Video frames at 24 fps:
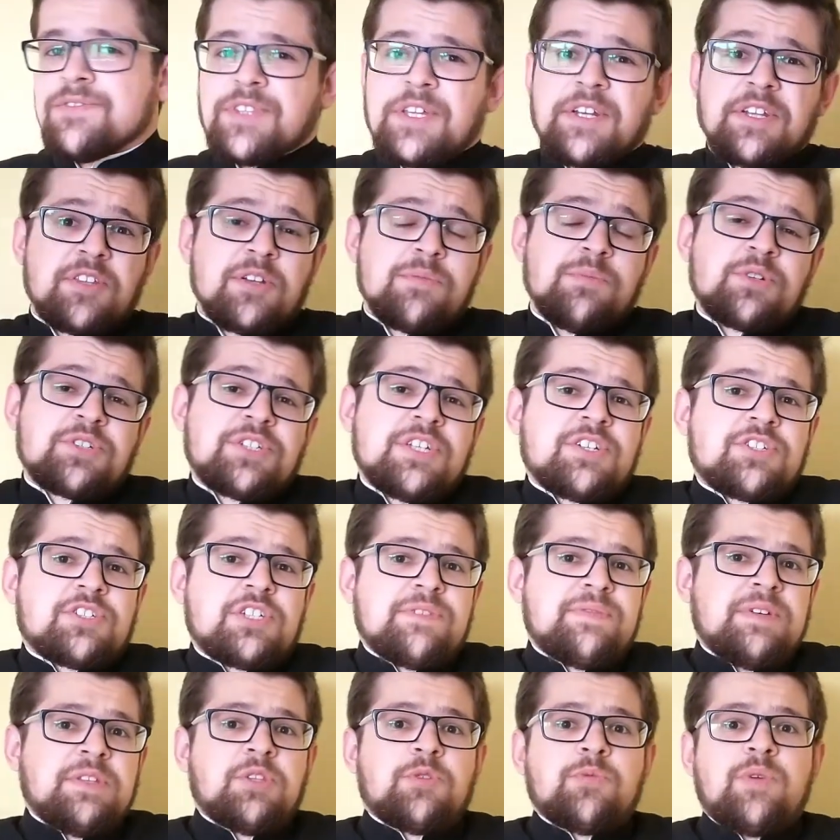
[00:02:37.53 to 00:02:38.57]
Wtedy to można
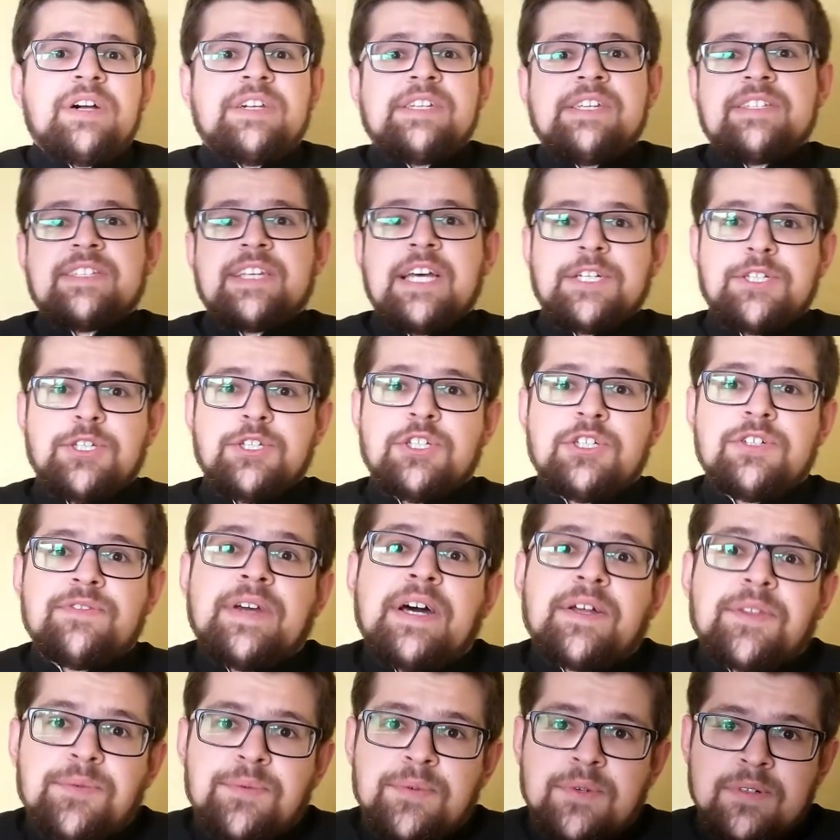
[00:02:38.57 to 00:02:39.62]
jeszcze ewentualnie zgasić
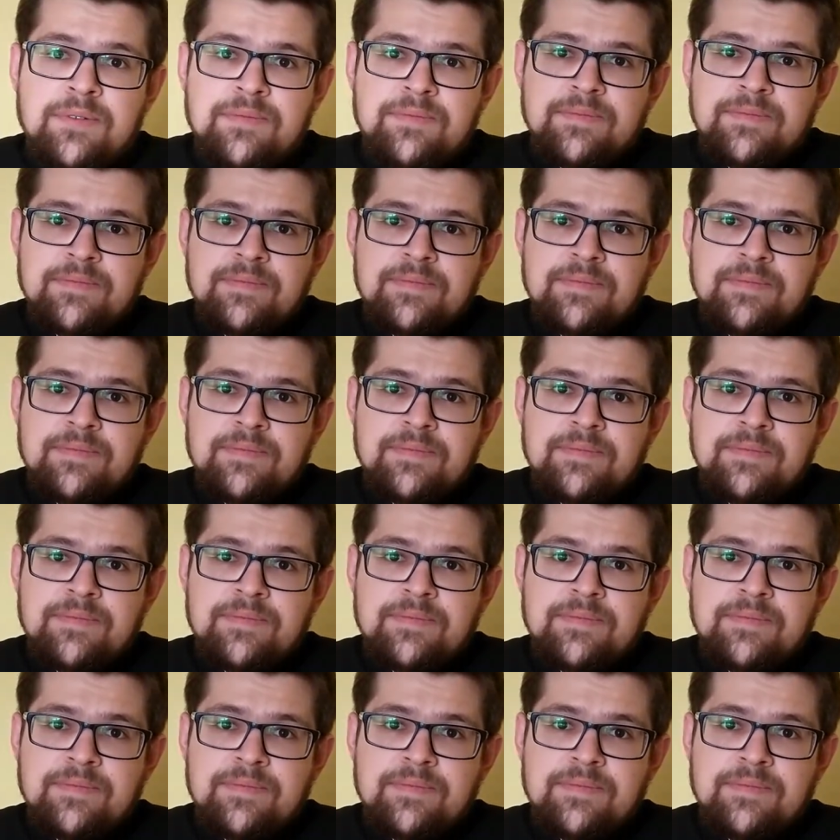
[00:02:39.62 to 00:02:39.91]
światło.